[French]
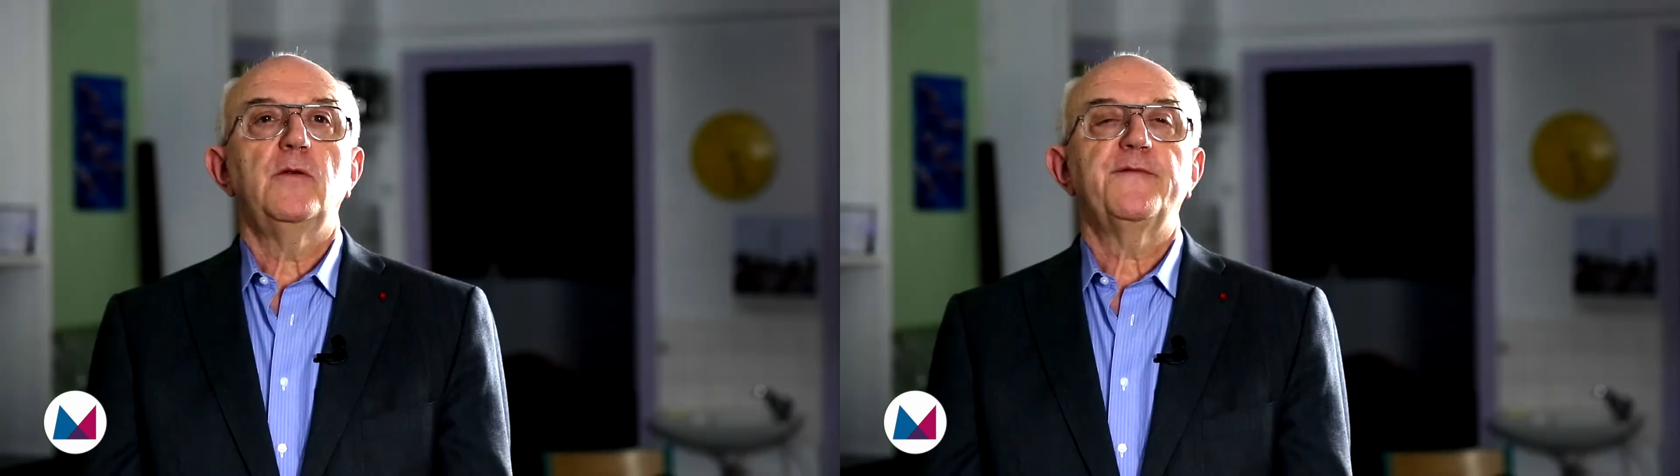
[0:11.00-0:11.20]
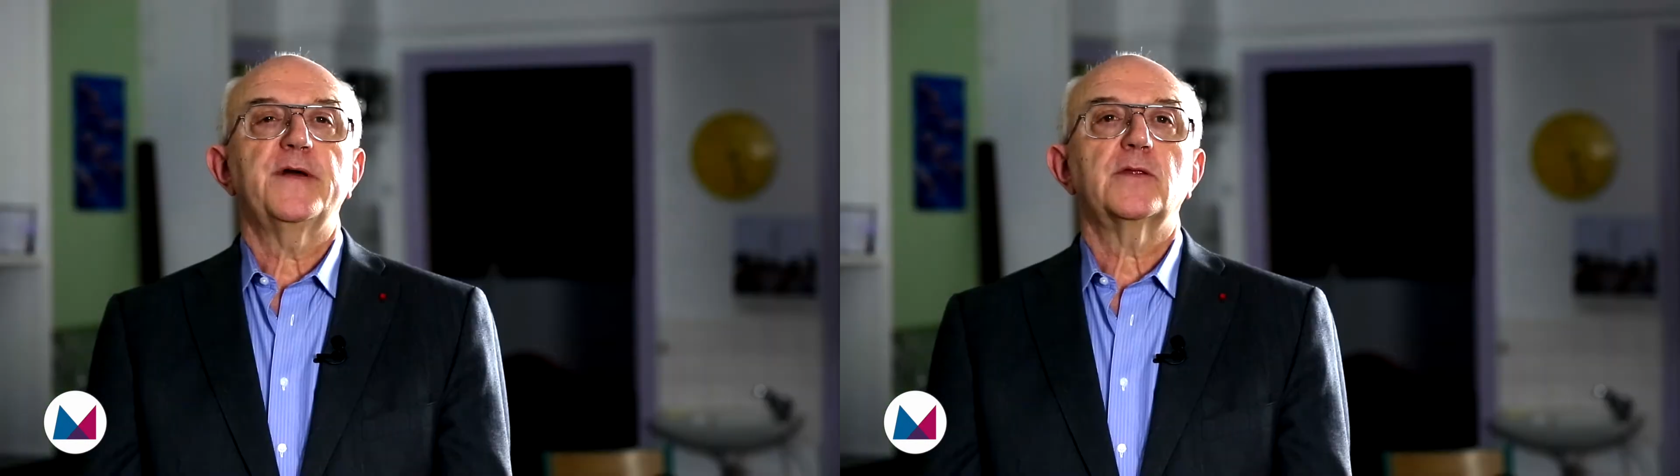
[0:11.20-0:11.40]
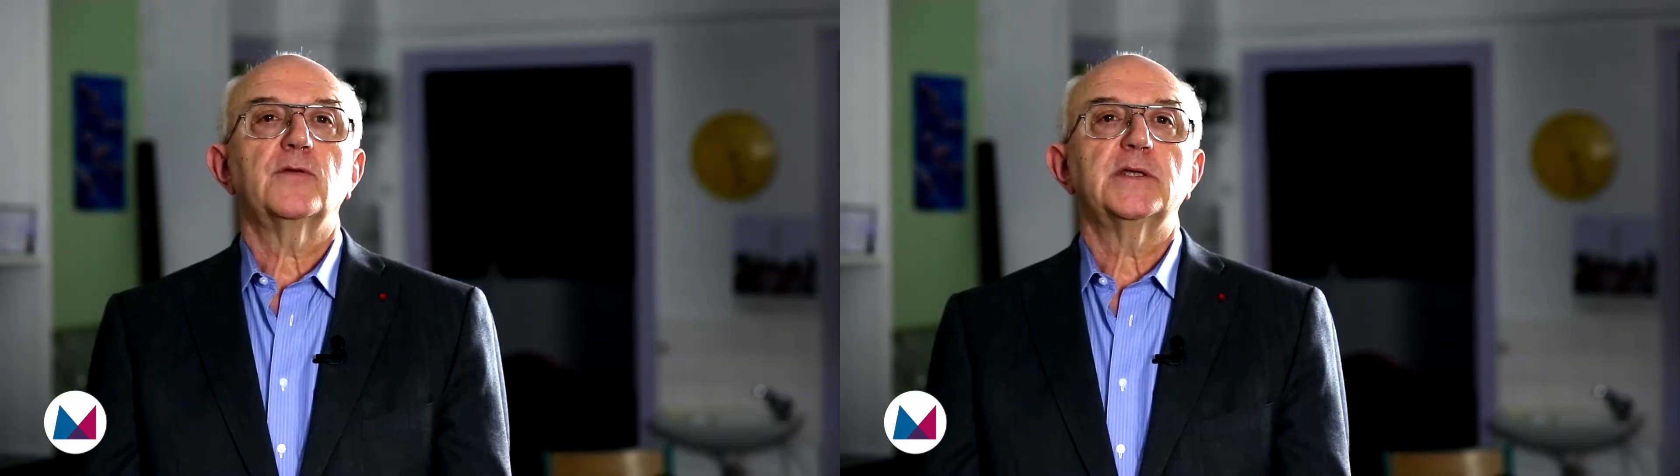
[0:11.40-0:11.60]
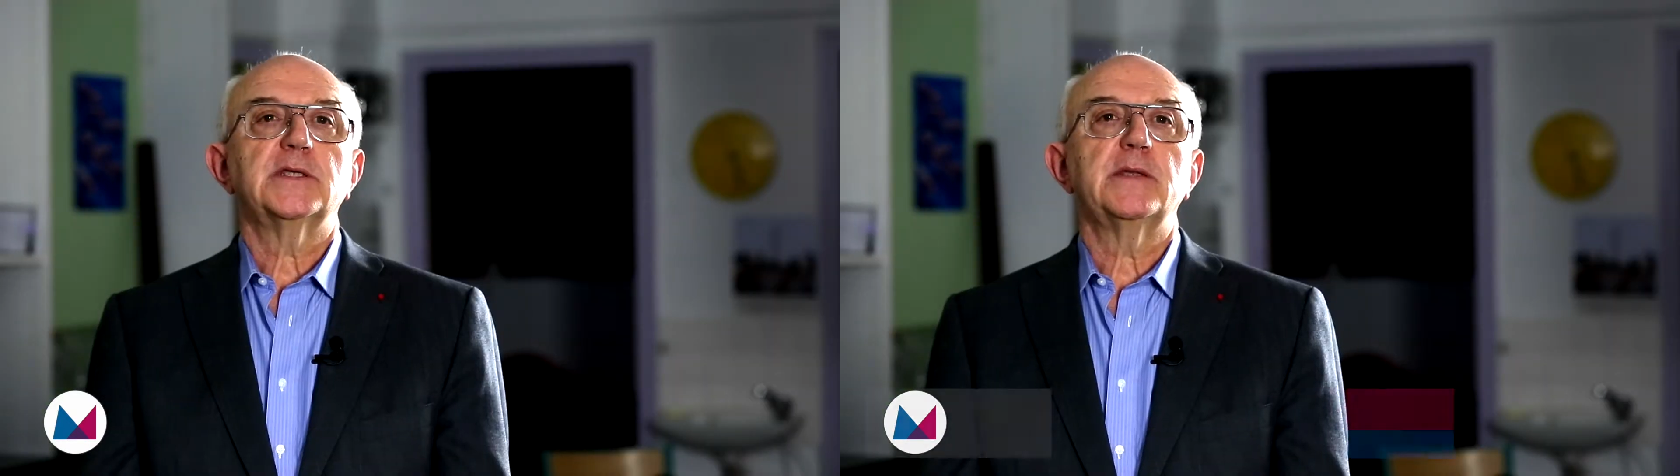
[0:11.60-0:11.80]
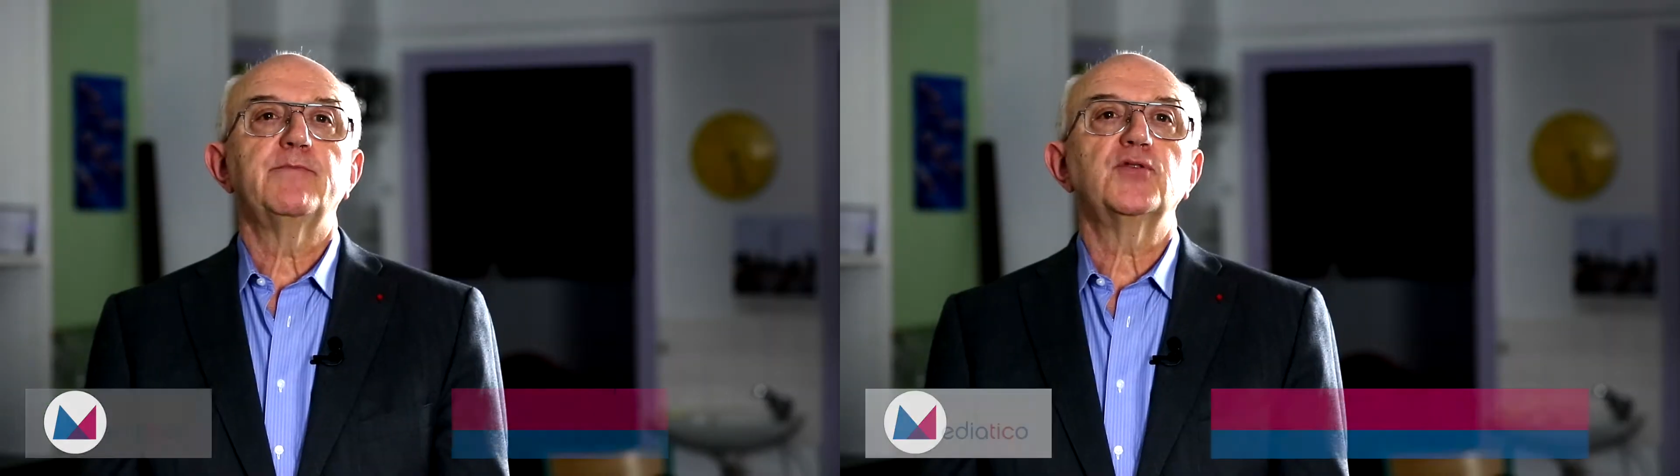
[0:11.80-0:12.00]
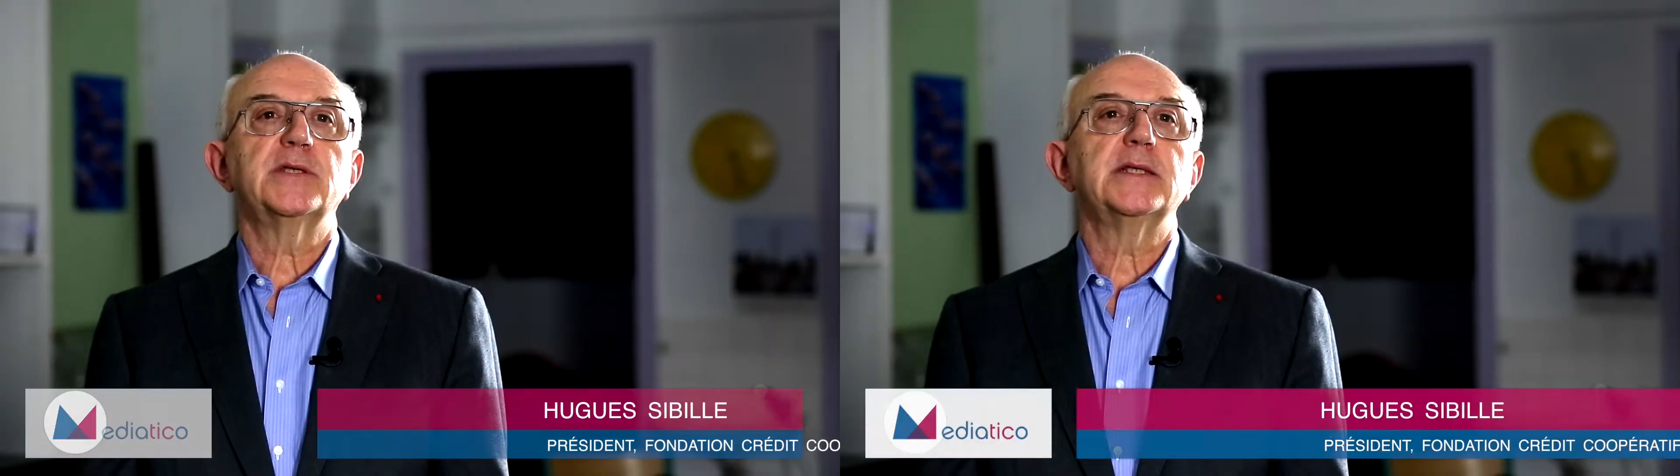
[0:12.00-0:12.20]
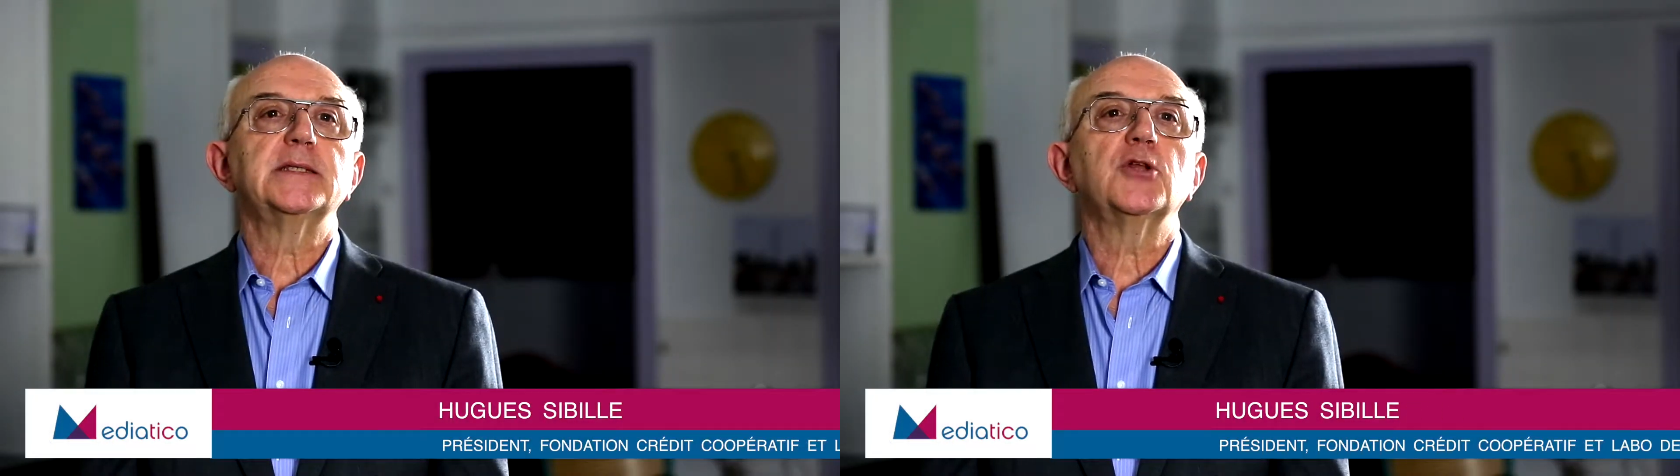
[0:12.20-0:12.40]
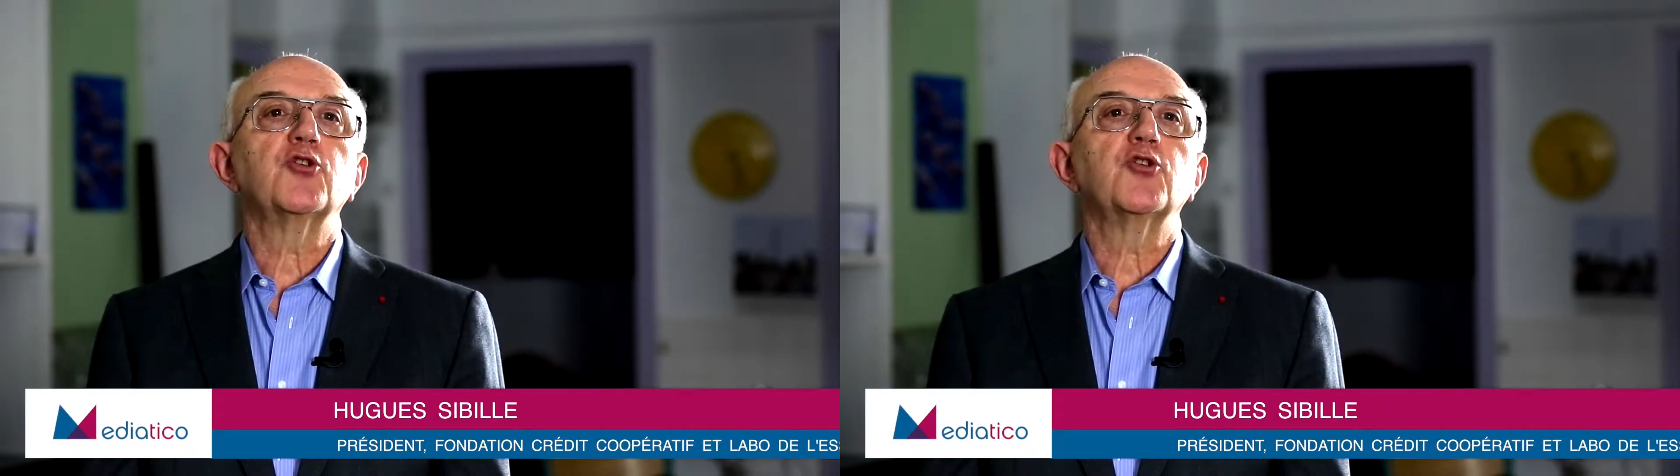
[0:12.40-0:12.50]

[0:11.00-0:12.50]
Le fait d'essayer de pousser des